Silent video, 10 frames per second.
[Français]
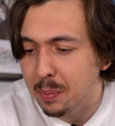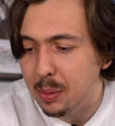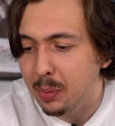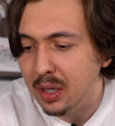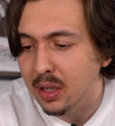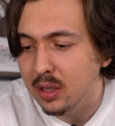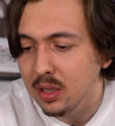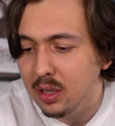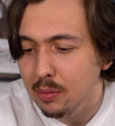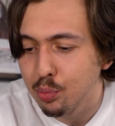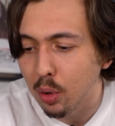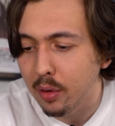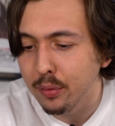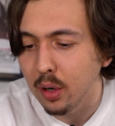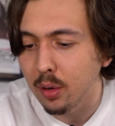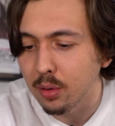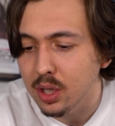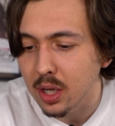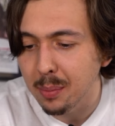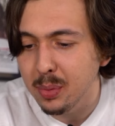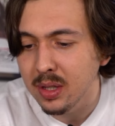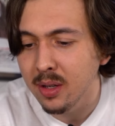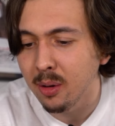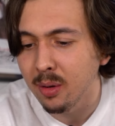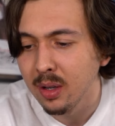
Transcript: pepperoni, poivron, champignons,